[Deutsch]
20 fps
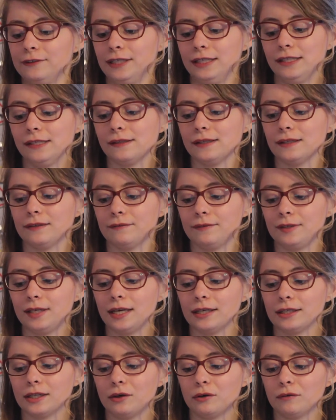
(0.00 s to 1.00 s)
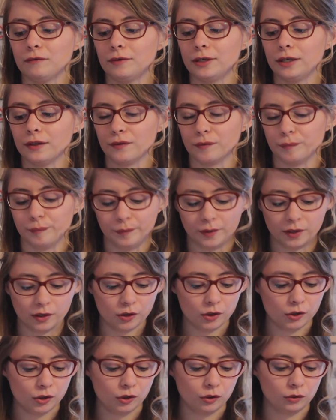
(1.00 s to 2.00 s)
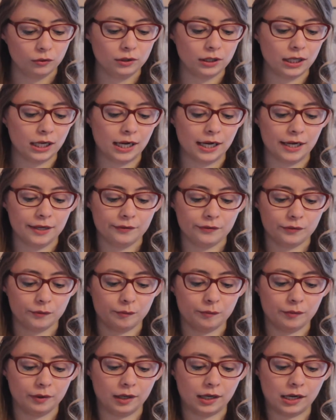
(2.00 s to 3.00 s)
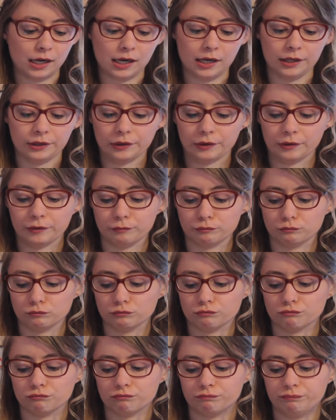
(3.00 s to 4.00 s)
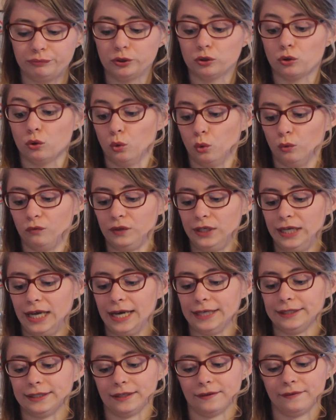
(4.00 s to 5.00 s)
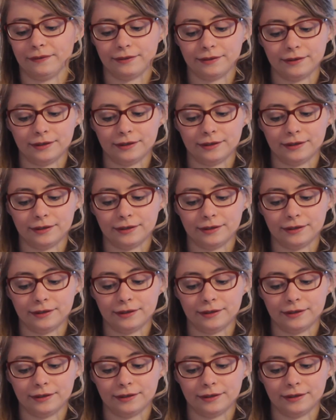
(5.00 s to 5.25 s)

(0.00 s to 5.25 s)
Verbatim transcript: den ist das vielleicht auch was. Und eins im Bereich Büro vielleicht, da ist ein